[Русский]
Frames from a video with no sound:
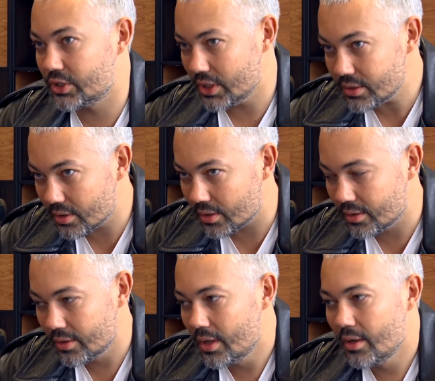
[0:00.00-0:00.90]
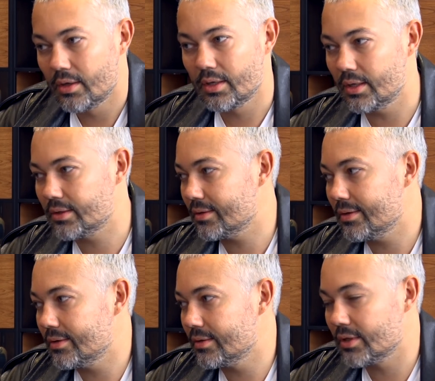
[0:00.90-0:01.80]
И честно,
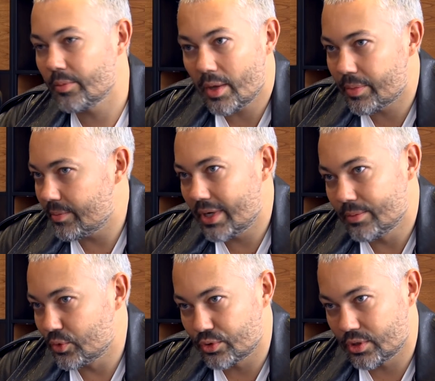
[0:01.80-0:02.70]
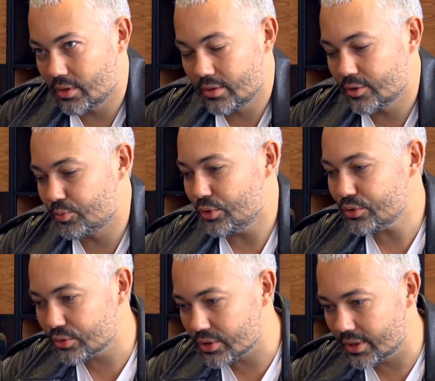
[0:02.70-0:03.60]
это не мои проблемы уже,
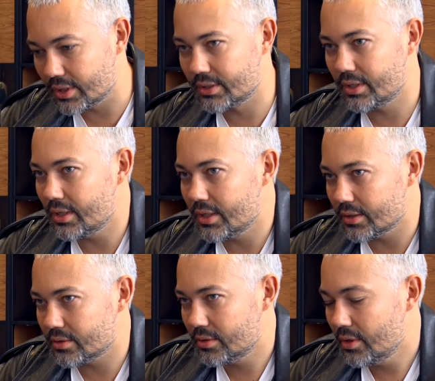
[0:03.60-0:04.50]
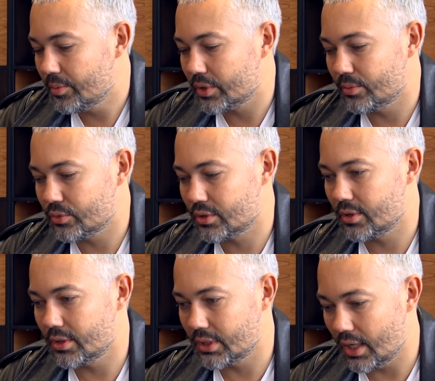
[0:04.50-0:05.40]
использует человек это или нет. Потому
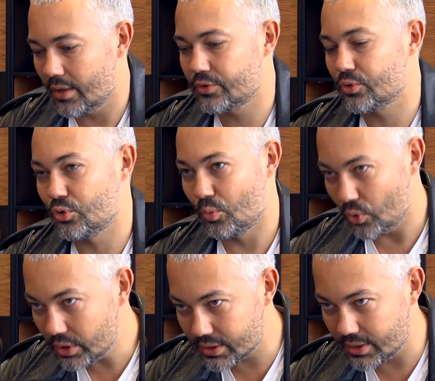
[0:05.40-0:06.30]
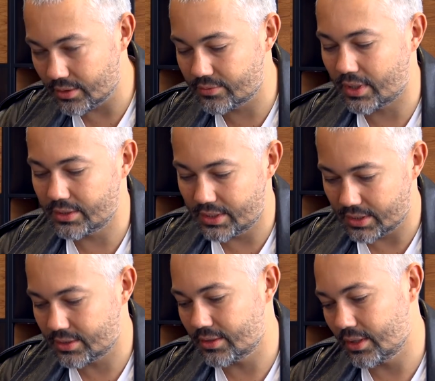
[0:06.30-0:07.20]
что я все, что мог сделать в
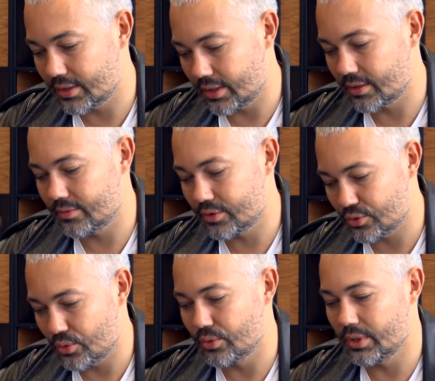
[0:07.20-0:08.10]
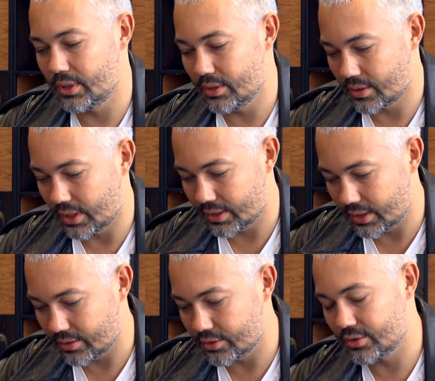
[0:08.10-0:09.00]
контексте конкретного шоу и
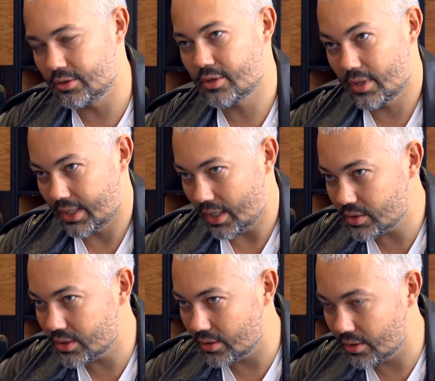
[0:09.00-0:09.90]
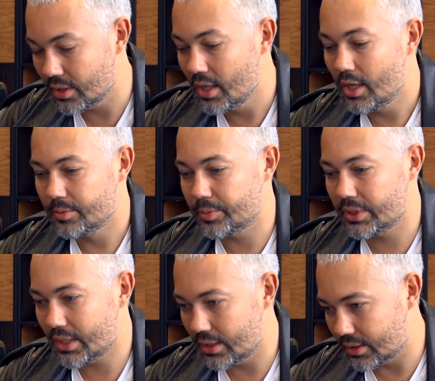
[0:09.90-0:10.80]
конкретной жизни человека, я сделал. Мы
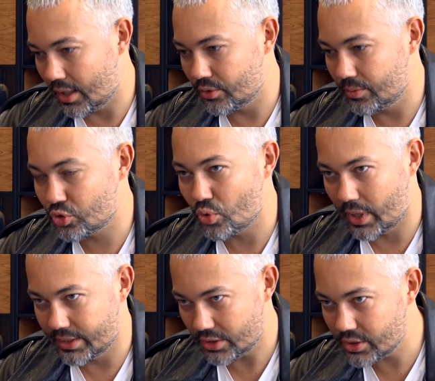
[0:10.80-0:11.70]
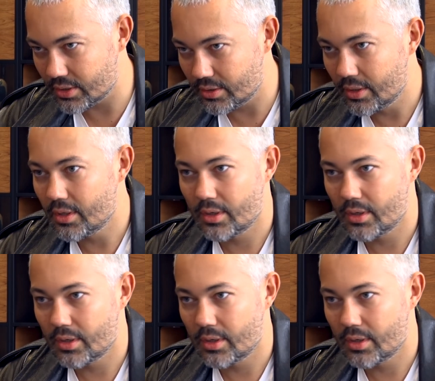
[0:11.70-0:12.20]
подарили Тане мешок одежды.